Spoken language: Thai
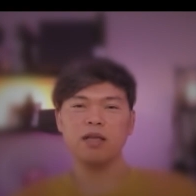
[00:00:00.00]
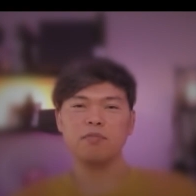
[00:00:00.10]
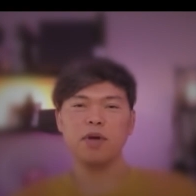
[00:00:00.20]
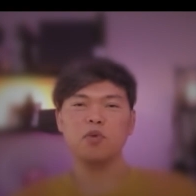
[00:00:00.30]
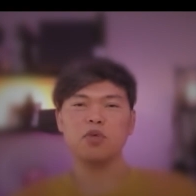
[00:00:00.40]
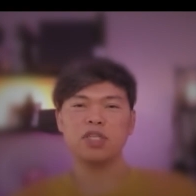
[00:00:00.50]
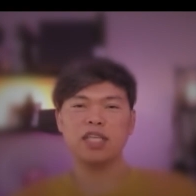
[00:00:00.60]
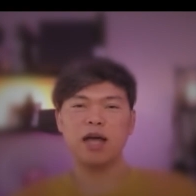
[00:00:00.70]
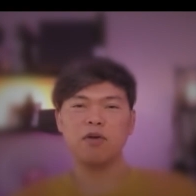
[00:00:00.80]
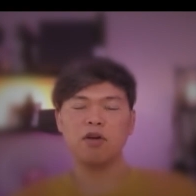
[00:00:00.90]
พระพุทธ
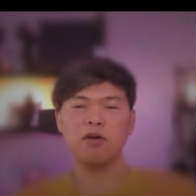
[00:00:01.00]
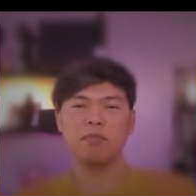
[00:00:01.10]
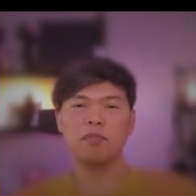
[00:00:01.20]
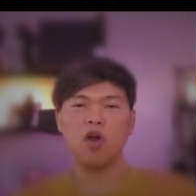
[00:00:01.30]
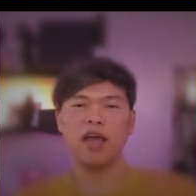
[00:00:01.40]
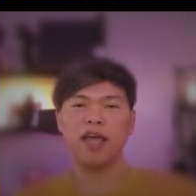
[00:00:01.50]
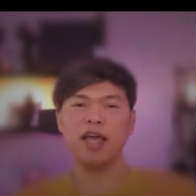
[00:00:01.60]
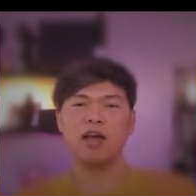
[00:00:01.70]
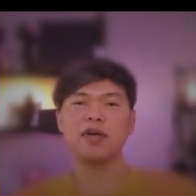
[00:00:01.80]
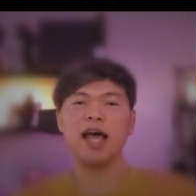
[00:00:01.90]
เจ้าก็ปล่อยให้
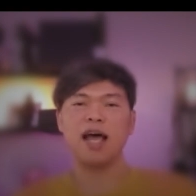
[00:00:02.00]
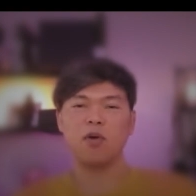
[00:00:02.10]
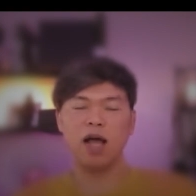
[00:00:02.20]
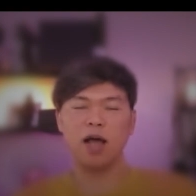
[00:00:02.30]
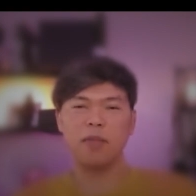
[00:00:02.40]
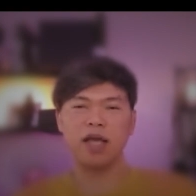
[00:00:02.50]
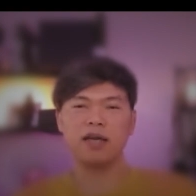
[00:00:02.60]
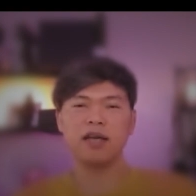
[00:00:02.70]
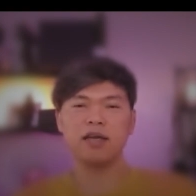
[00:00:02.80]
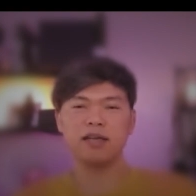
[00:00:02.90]
เขาด่าว่าไป
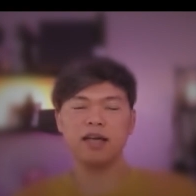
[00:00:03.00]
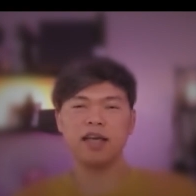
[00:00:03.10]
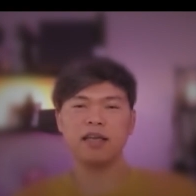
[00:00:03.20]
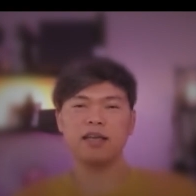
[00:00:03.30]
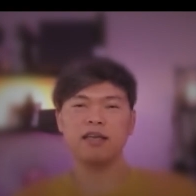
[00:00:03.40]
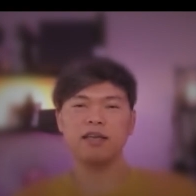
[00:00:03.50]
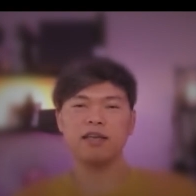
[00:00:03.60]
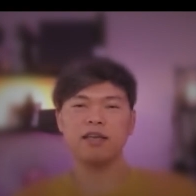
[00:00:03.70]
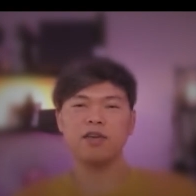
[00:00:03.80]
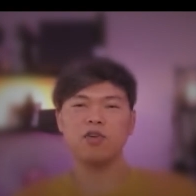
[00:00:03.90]
เรื่อ
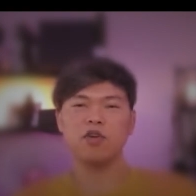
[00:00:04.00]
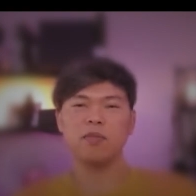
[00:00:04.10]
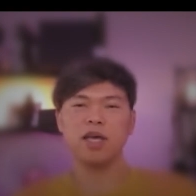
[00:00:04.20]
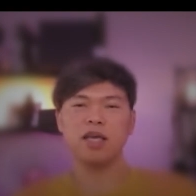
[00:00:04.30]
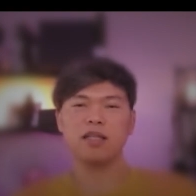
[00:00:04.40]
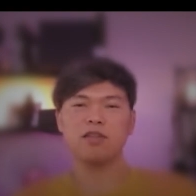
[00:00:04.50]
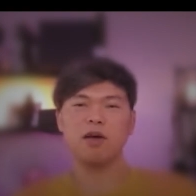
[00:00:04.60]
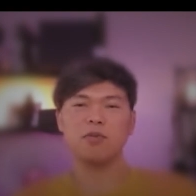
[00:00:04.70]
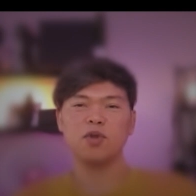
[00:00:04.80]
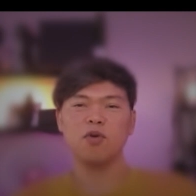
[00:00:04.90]
ยๆโดยไม่ตอ
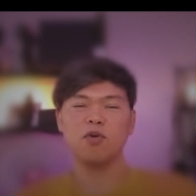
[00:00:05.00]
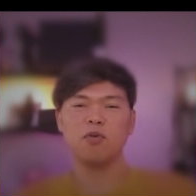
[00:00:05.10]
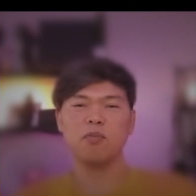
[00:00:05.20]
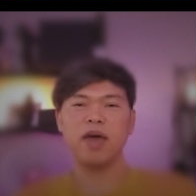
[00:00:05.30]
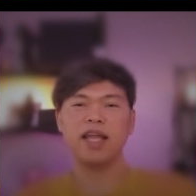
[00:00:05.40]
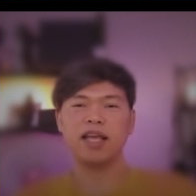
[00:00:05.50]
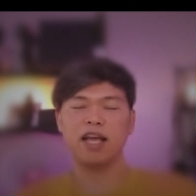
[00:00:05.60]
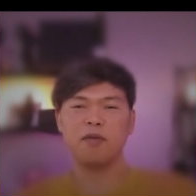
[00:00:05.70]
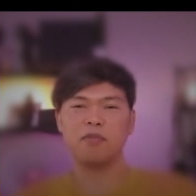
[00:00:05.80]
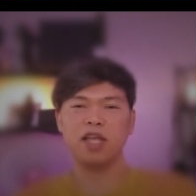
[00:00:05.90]
บโต้แม้แต่
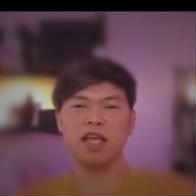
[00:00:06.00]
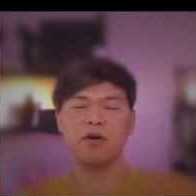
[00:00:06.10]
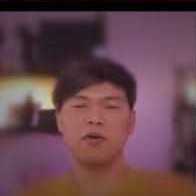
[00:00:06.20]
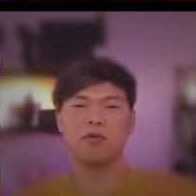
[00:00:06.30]
คำเดียว